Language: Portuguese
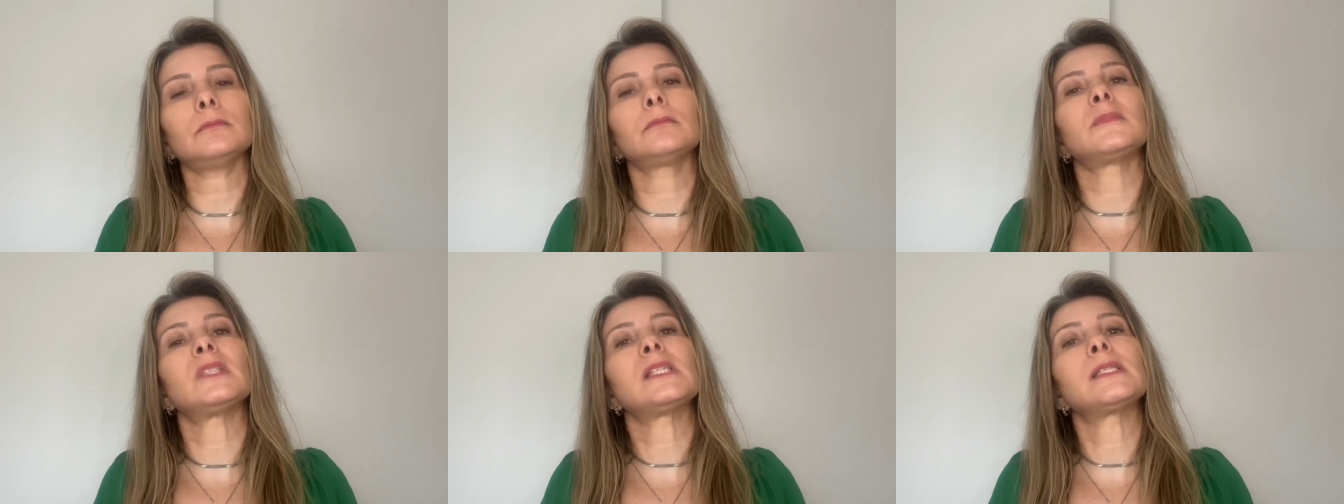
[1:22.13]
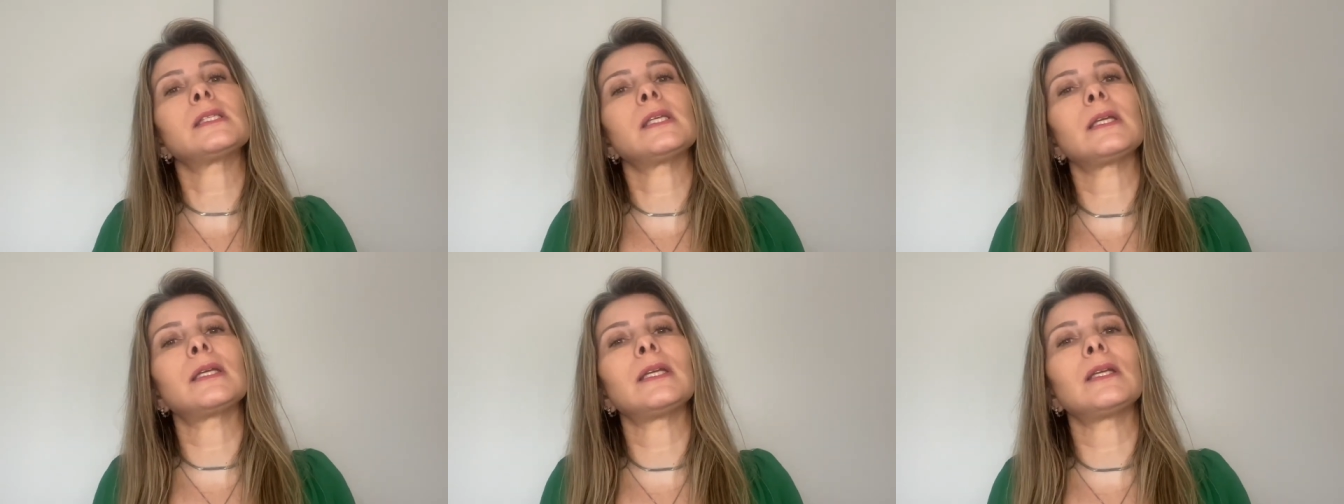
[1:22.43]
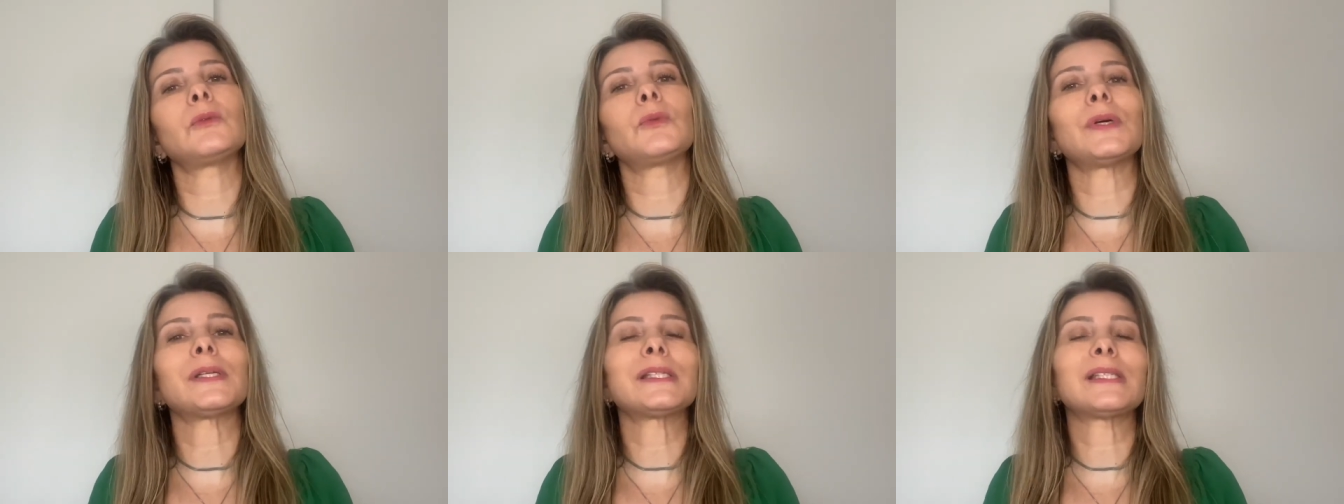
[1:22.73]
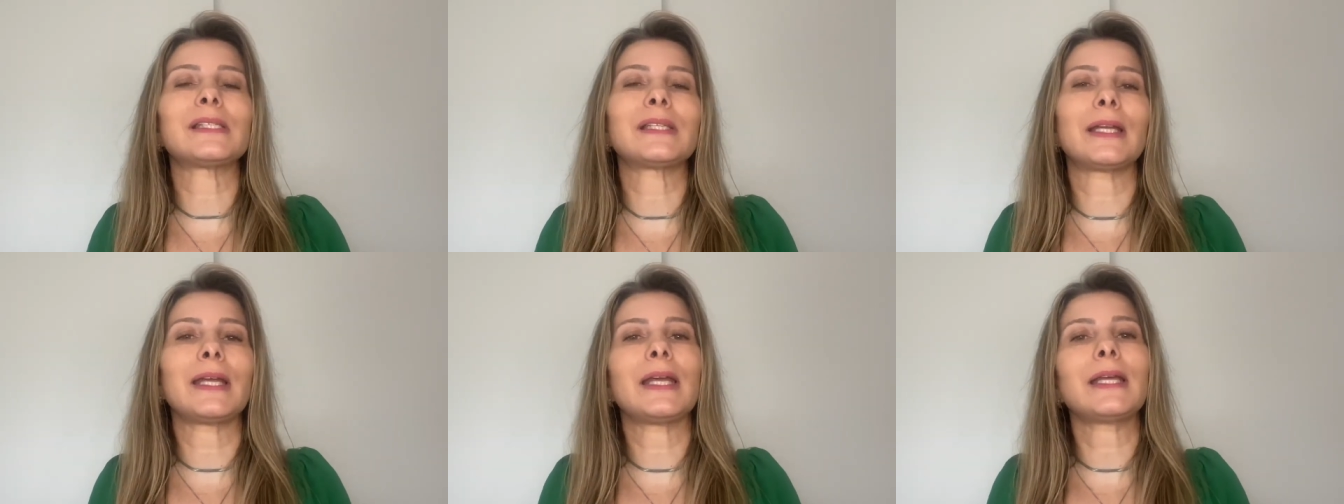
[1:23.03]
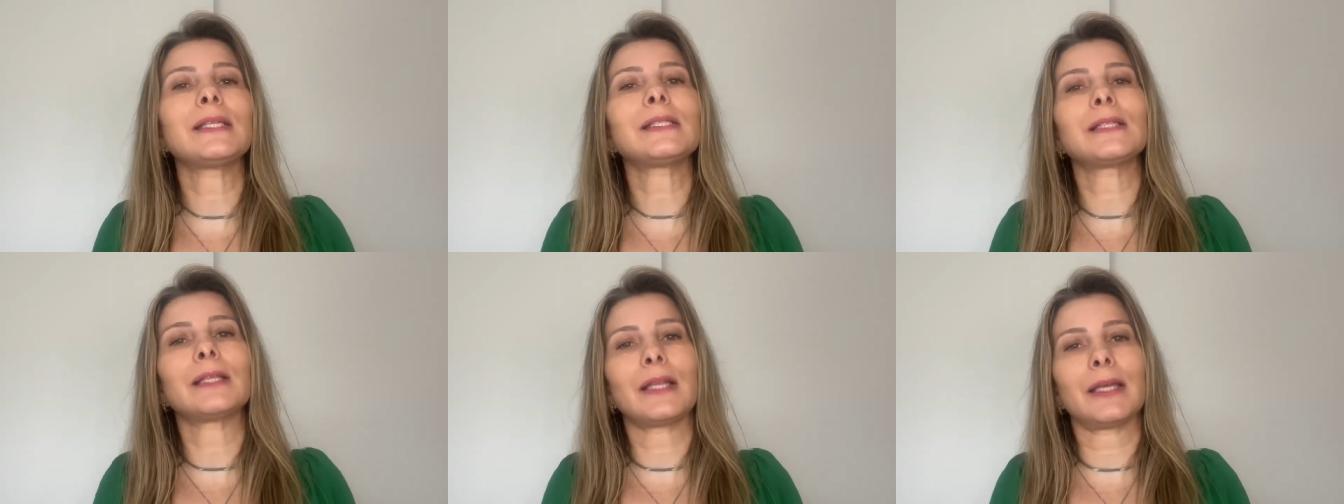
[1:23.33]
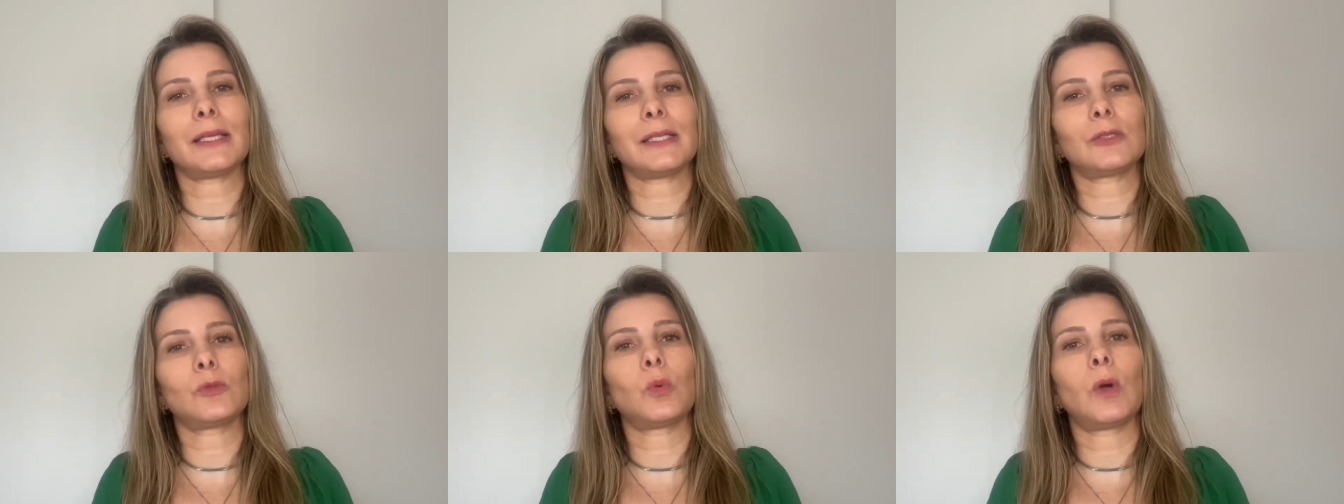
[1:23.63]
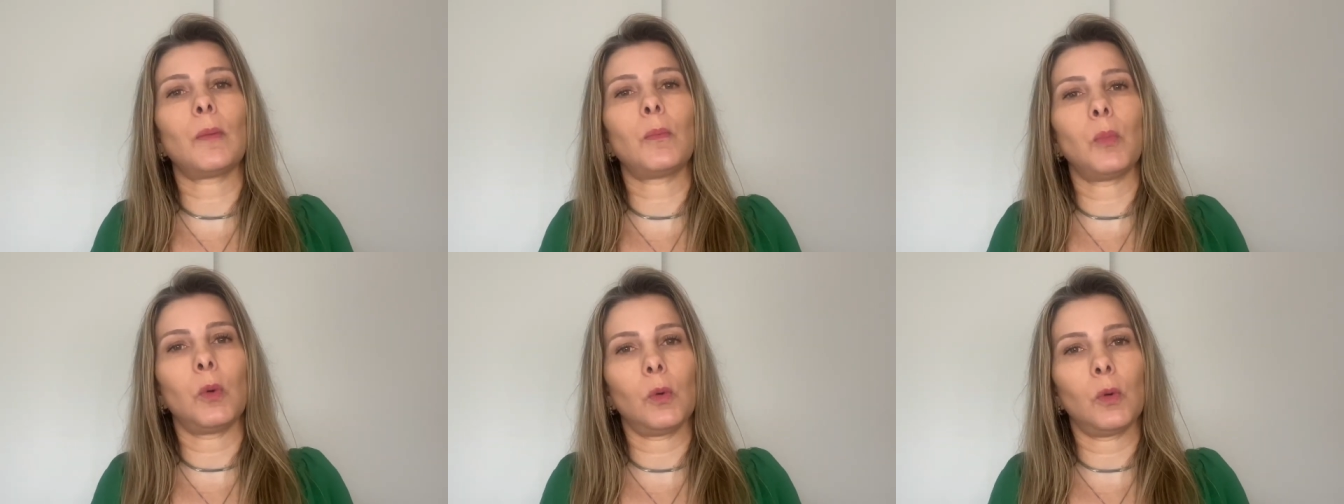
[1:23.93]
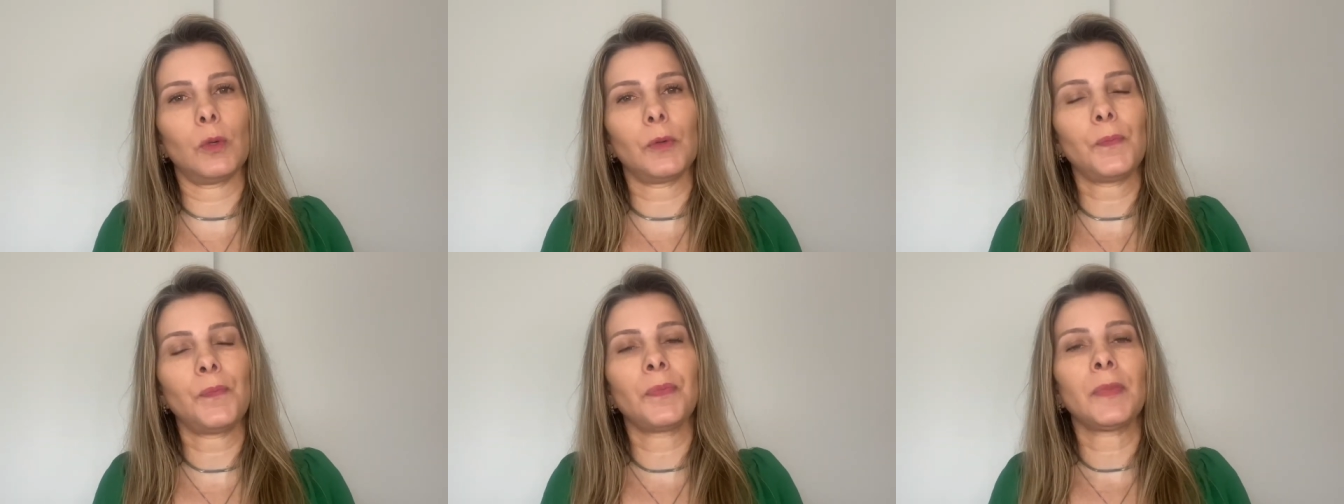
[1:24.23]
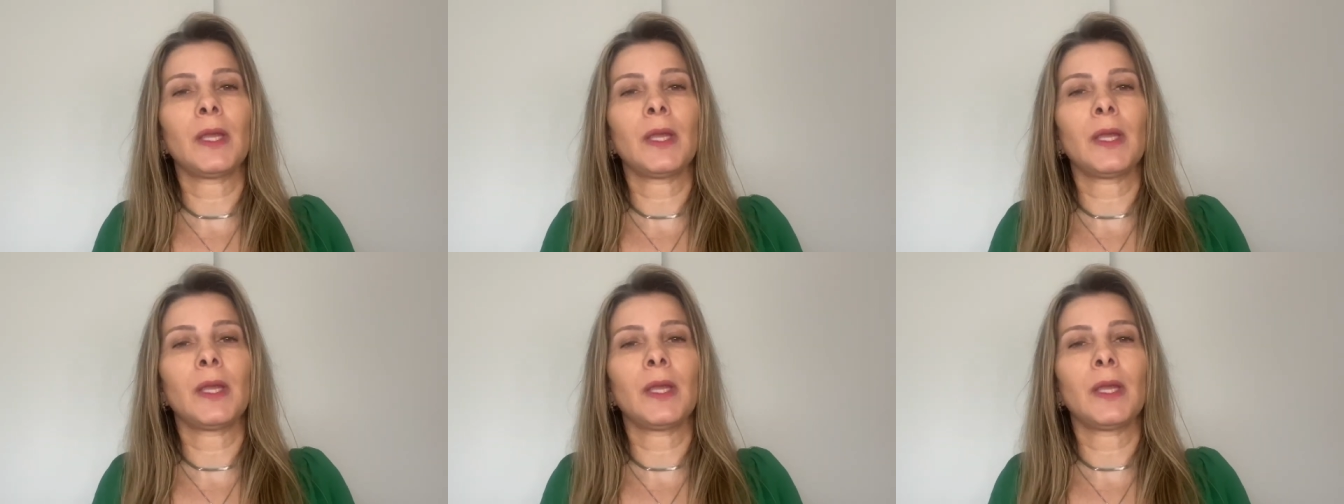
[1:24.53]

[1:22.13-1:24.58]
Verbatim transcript: seguindo as três leis do amor